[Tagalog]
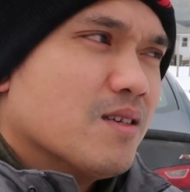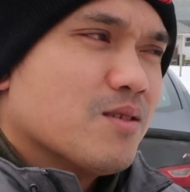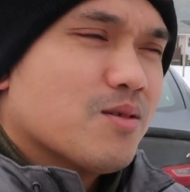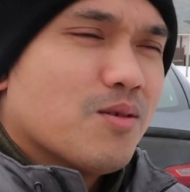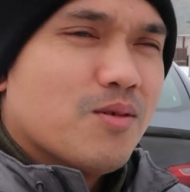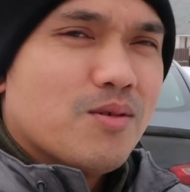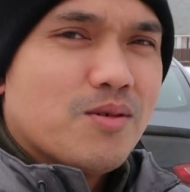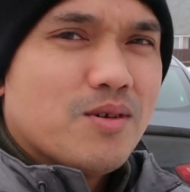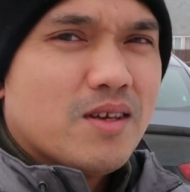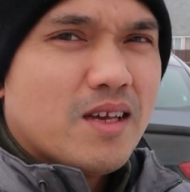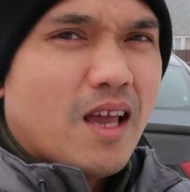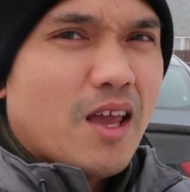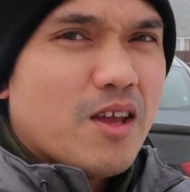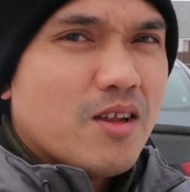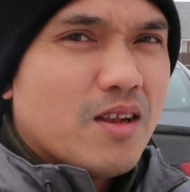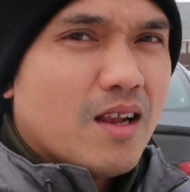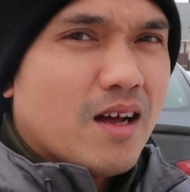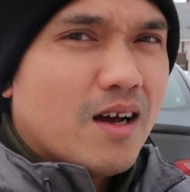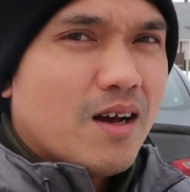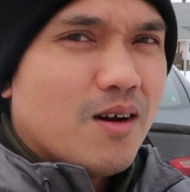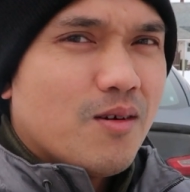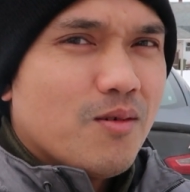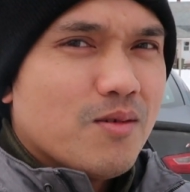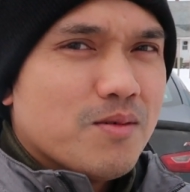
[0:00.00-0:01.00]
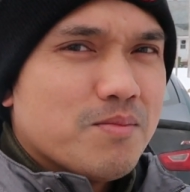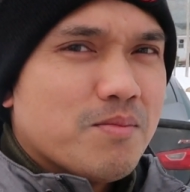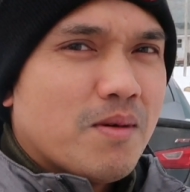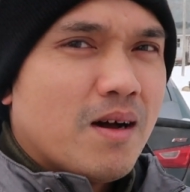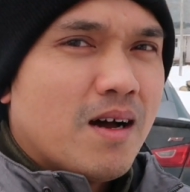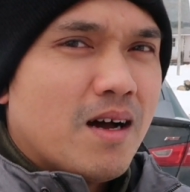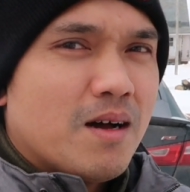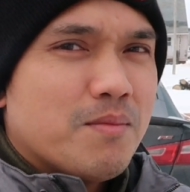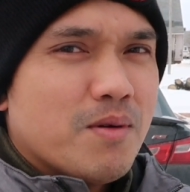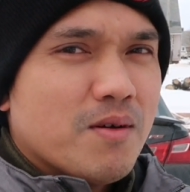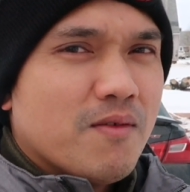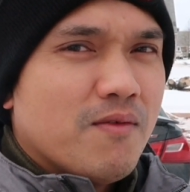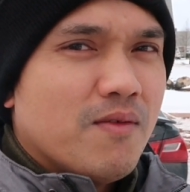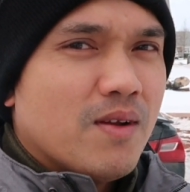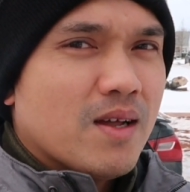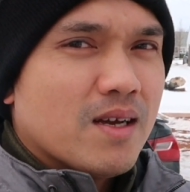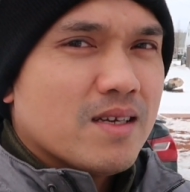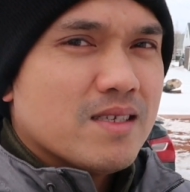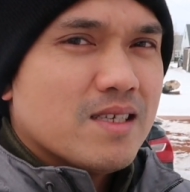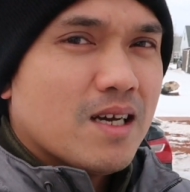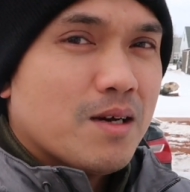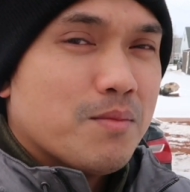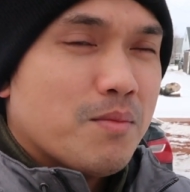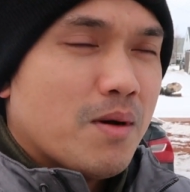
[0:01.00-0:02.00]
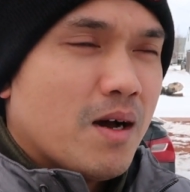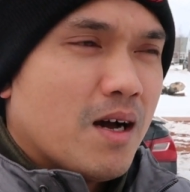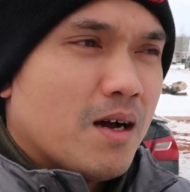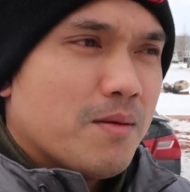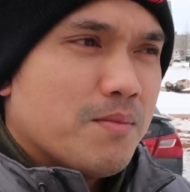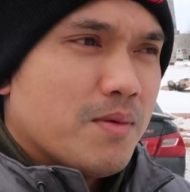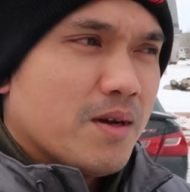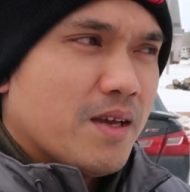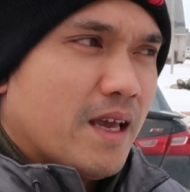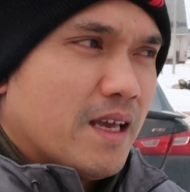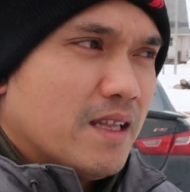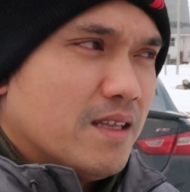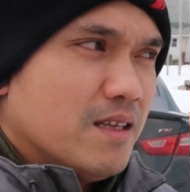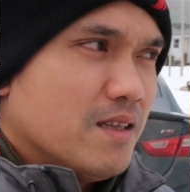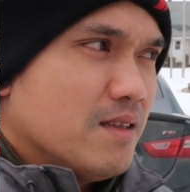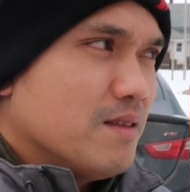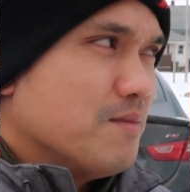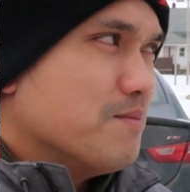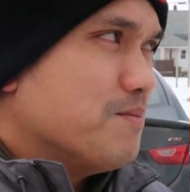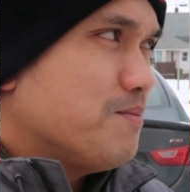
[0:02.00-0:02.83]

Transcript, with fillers: so ngayon lang ako ulit makakapag vlog tsaka makakapag edit